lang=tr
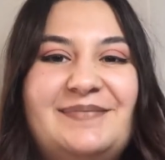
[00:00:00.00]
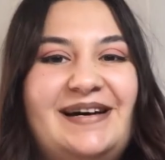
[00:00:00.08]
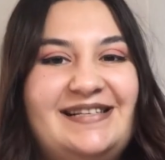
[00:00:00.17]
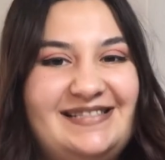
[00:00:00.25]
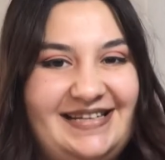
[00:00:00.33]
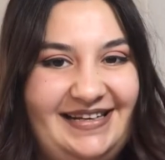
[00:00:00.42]

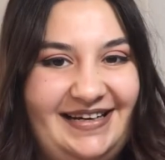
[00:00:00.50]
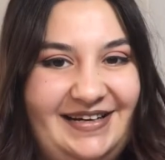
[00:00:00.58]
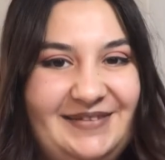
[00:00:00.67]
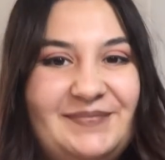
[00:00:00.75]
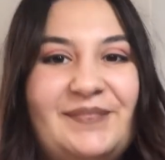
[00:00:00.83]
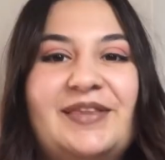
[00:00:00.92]
Ben
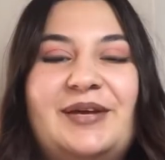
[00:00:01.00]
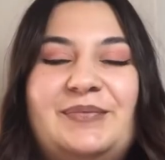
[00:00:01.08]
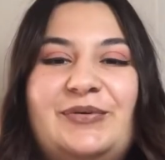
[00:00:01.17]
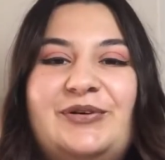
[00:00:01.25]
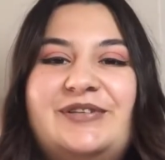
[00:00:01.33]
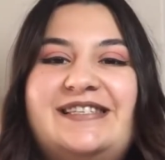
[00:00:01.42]
Sena.
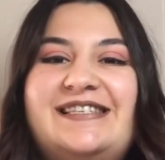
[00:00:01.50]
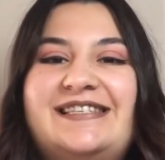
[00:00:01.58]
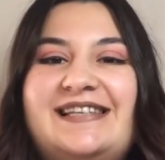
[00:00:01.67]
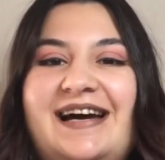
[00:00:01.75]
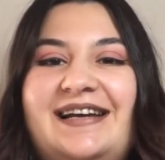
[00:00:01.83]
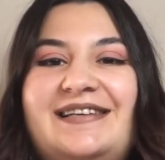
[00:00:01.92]
Bugün
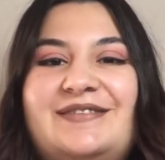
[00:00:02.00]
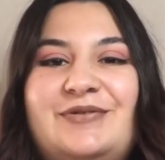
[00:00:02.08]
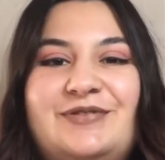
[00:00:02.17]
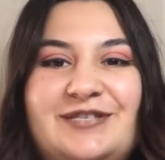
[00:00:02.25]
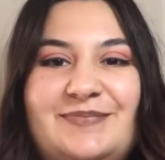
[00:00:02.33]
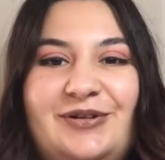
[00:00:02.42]
sizlerle
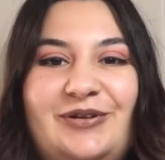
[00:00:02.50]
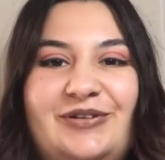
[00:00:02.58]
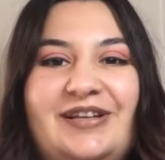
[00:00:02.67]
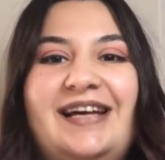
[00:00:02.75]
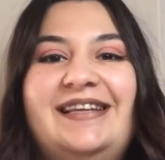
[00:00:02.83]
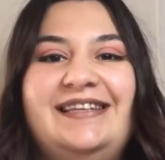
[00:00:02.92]
sosis
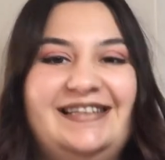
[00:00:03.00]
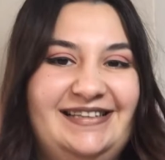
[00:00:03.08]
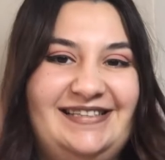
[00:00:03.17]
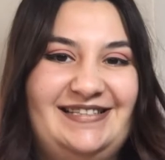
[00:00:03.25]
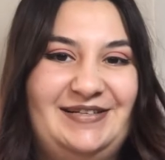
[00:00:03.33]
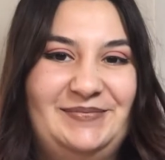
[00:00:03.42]
balondan
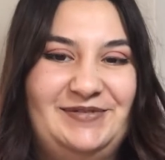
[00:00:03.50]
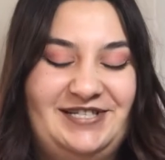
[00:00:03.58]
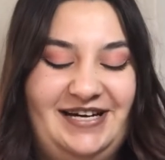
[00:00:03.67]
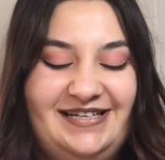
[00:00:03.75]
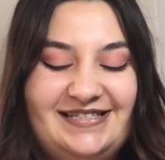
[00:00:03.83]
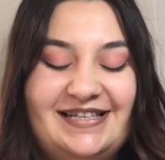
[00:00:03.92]
yıldız
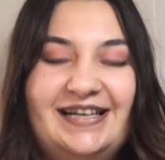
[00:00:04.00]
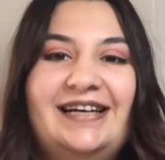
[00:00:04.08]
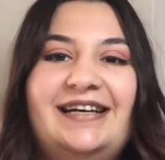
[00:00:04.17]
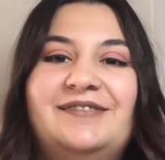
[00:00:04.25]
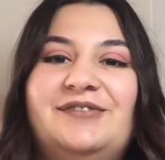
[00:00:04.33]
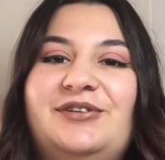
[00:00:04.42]
yapacağız.
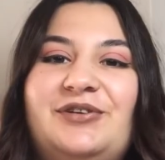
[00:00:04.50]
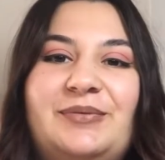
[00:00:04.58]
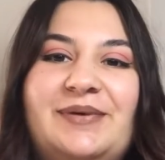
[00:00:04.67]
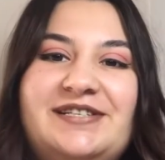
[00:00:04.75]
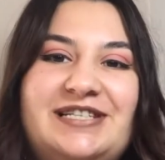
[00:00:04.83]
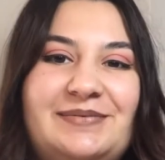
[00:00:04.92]
Videoya
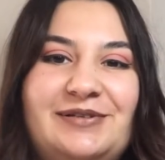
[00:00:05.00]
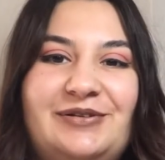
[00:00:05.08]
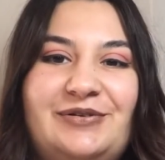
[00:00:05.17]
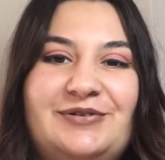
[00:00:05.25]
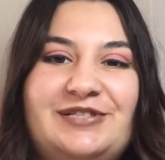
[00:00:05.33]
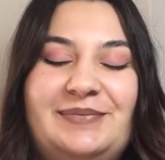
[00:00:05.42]

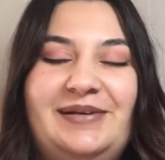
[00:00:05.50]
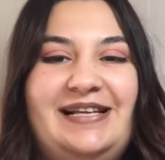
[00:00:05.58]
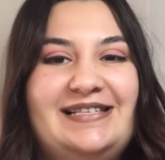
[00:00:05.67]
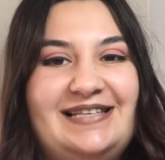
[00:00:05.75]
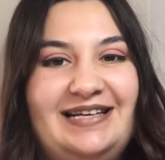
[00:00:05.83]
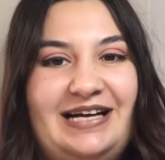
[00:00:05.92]
başlamadan önce beni
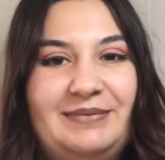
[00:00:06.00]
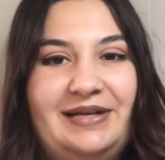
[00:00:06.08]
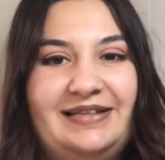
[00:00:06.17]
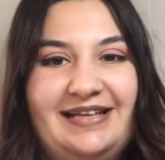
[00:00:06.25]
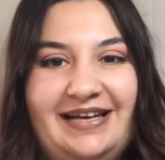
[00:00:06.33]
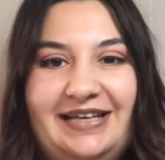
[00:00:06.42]

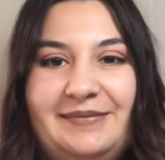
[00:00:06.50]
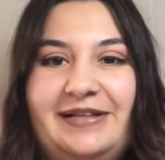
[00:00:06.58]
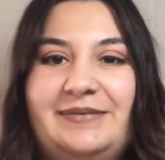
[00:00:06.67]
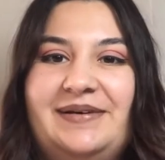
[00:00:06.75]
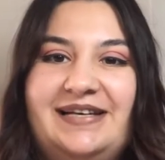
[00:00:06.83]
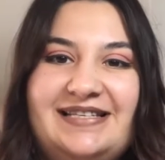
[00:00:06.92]
Instagram'dan takip
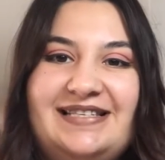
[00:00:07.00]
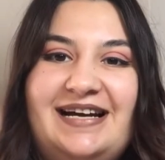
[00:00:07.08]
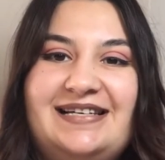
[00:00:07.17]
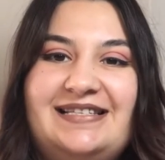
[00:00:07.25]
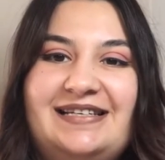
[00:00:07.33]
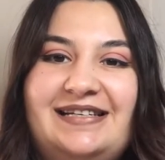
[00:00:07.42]
etmek
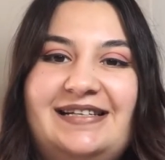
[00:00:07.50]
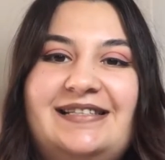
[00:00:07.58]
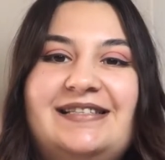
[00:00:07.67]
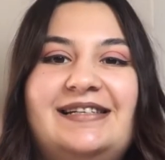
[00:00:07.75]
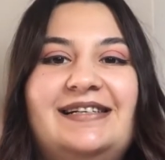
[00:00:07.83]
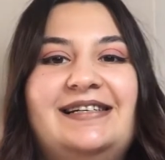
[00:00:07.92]
isterseniz
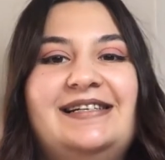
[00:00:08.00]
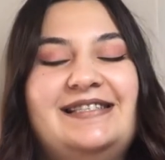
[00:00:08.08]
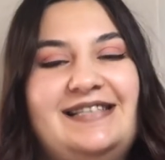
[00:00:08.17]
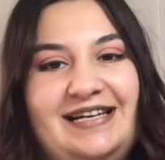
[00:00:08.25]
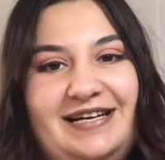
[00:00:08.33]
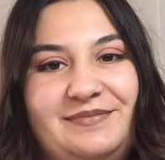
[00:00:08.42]
e,
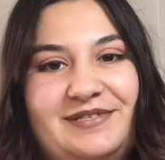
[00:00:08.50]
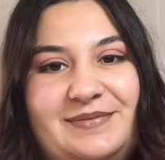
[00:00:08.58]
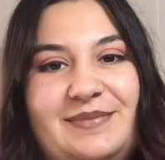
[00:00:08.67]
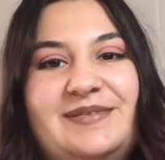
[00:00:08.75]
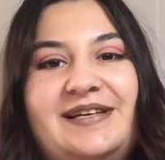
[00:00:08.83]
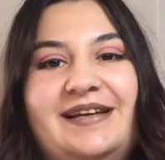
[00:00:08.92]
Instagram
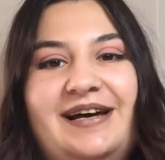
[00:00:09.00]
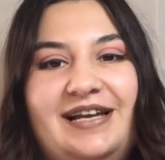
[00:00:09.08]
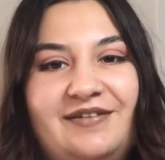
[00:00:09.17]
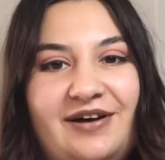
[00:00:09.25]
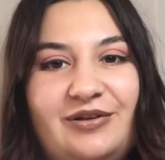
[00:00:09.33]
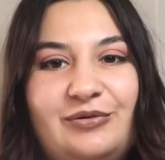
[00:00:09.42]
ismim Sena
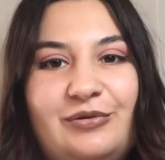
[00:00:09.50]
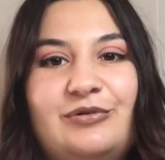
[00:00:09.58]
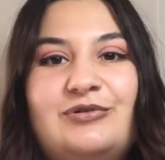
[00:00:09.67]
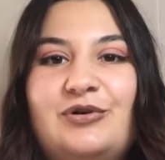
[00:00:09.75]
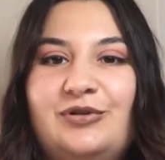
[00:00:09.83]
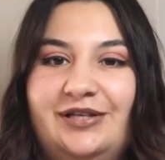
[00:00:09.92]
Leven Doğru
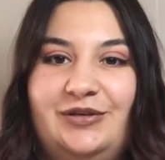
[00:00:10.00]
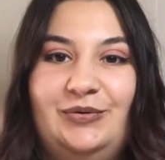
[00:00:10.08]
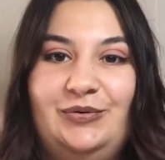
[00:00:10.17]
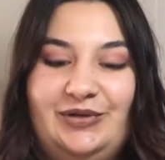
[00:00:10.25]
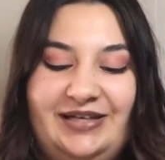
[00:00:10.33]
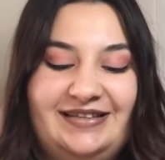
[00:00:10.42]
Sonraki
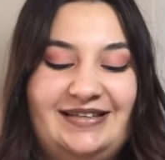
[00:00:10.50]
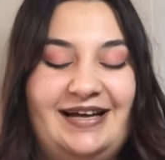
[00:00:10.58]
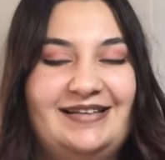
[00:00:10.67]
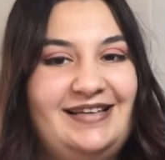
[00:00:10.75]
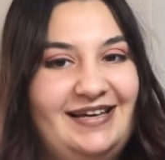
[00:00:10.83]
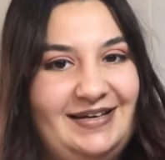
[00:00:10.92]
o iki
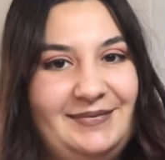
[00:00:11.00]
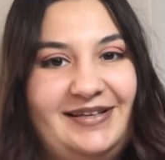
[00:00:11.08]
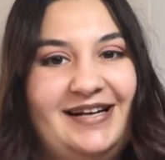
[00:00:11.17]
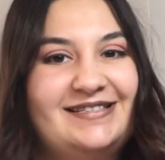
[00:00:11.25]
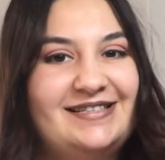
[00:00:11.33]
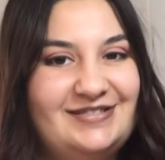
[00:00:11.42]
tane takip
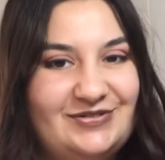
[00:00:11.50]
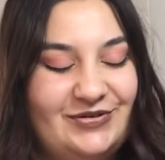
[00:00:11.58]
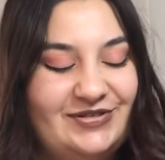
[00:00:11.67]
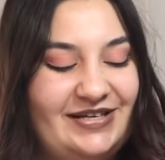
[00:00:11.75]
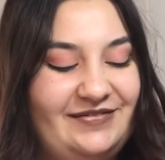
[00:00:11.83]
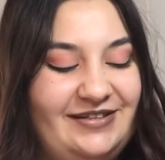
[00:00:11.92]
ederseniz
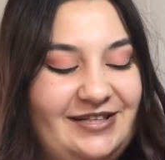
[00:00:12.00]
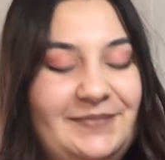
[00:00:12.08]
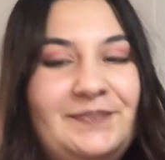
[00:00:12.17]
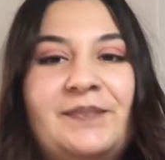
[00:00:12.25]
çok sevinirim.